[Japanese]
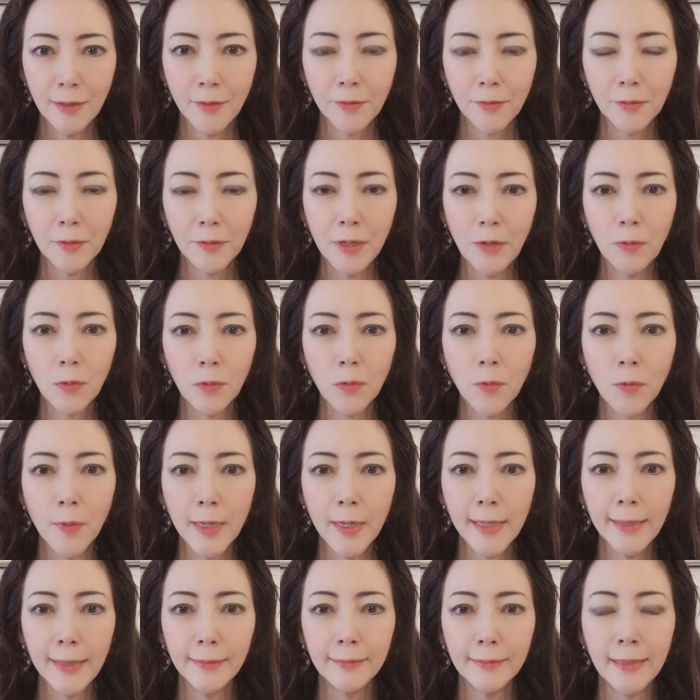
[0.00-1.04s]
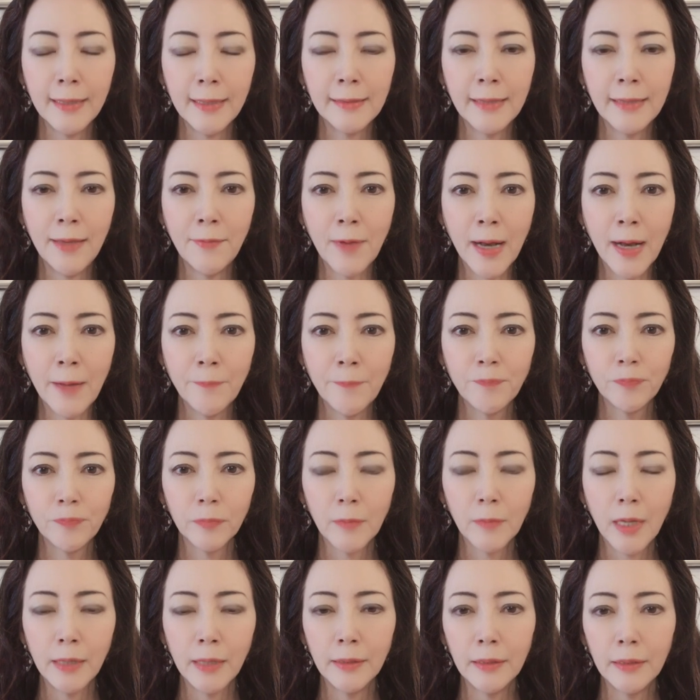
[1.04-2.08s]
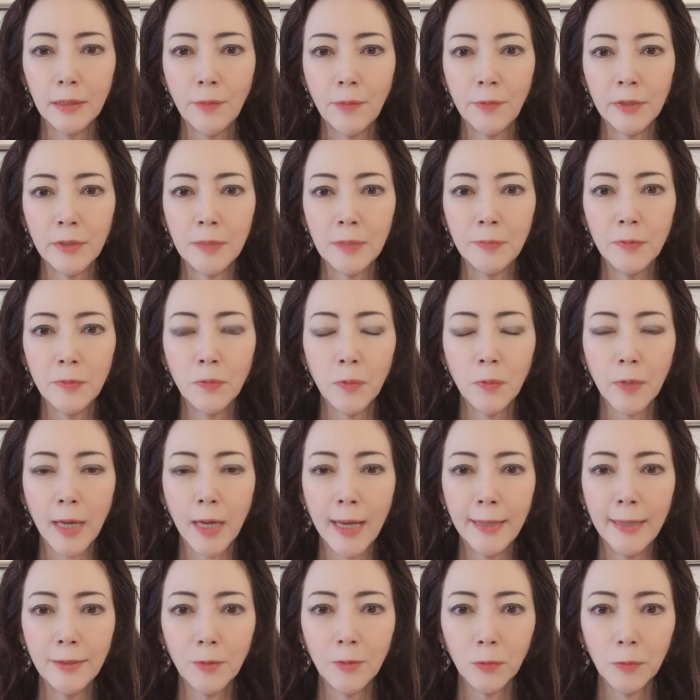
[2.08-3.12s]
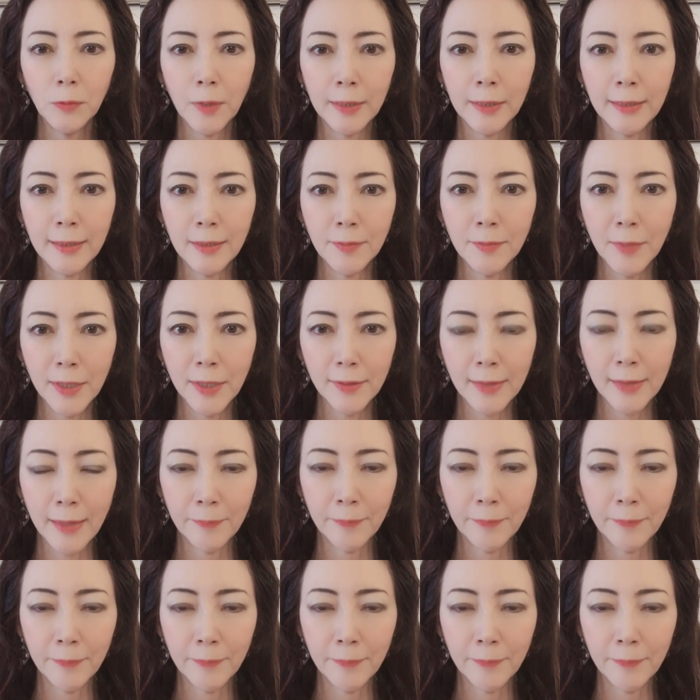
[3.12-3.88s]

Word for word: それを怖がっていてはあなたは自分を変えることができませ